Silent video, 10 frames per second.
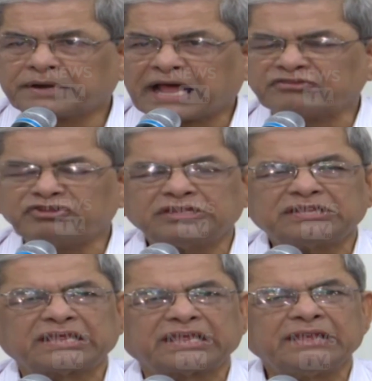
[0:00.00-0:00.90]
রাজনীতি
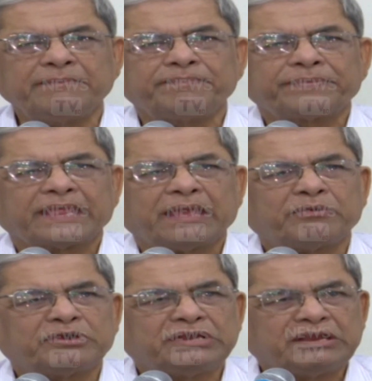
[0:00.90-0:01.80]
থেকে
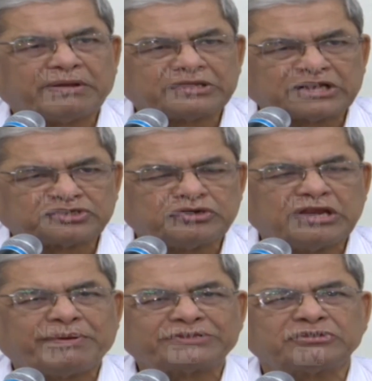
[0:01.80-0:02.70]
এবং নির্বাচন আসন
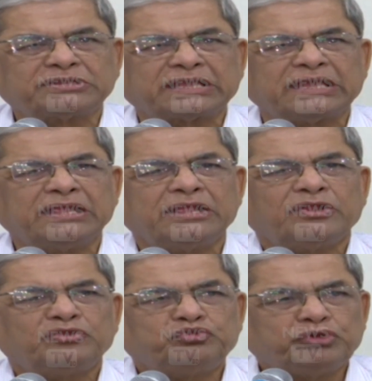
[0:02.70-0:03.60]
নির্বাচন থেকে
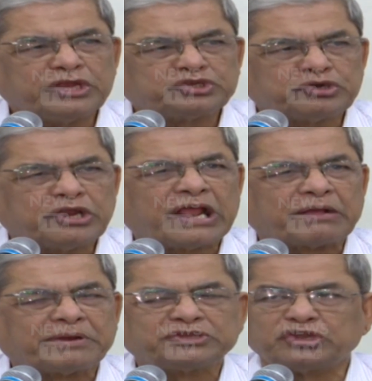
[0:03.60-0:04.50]
দূরে সরিয়ে
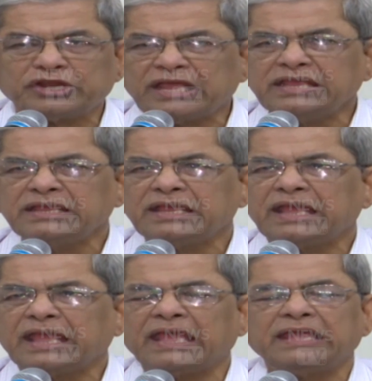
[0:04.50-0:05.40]
রাখবার জন্যেই
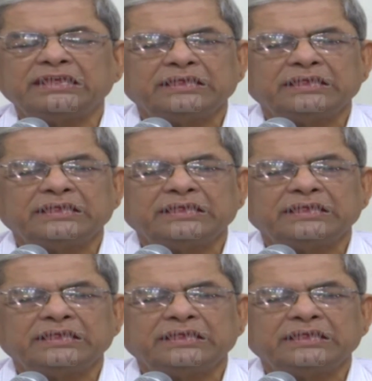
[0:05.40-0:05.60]
এই